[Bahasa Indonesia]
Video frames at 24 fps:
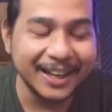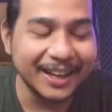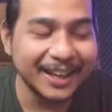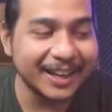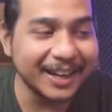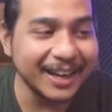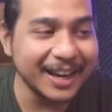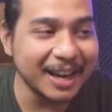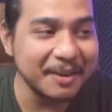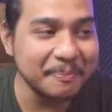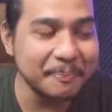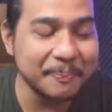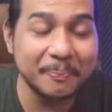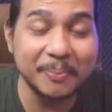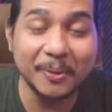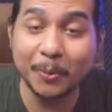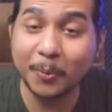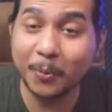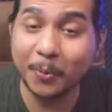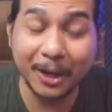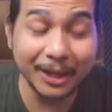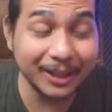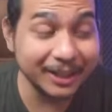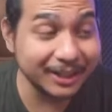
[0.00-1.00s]
Kenapa?
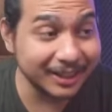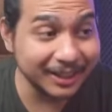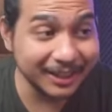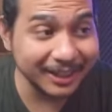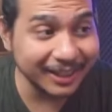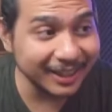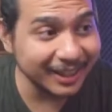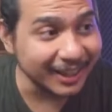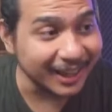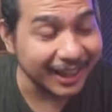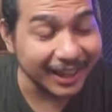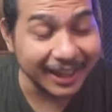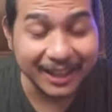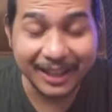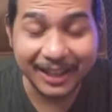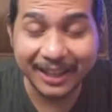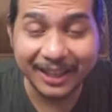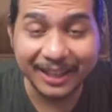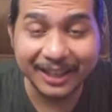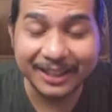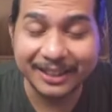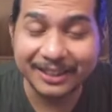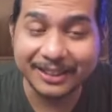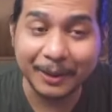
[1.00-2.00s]
What?
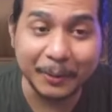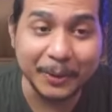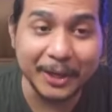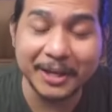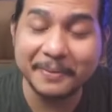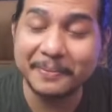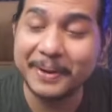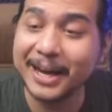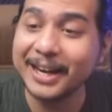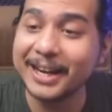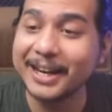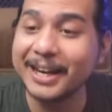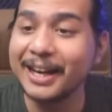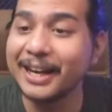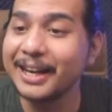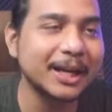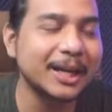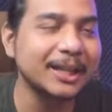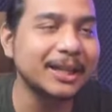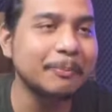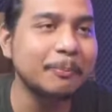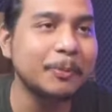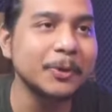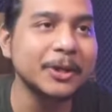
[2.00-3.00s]
Tahu dari mana?
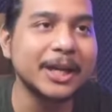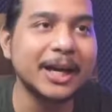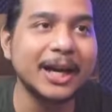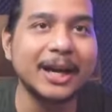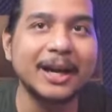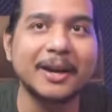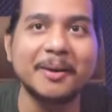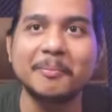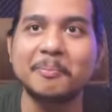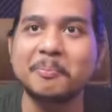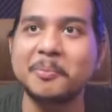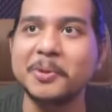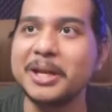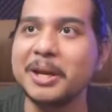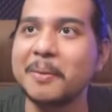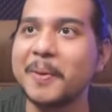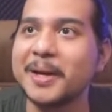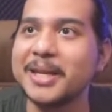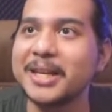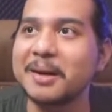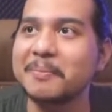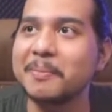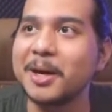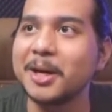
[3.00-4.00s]
Kita punya punya
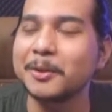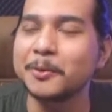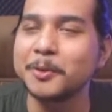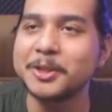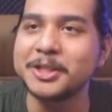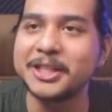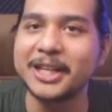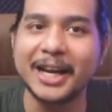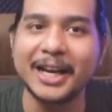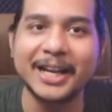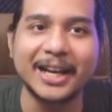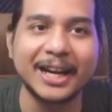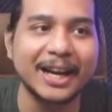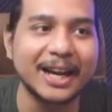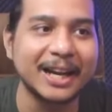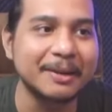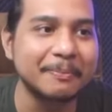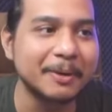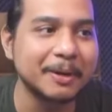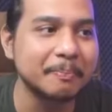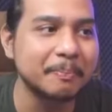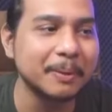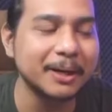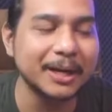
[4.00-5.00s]
banyak banget Uchiha yang nggak
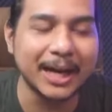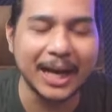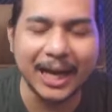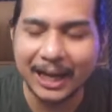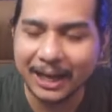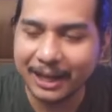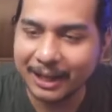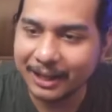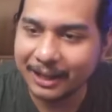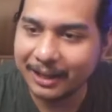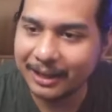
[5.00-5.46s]
demen perang.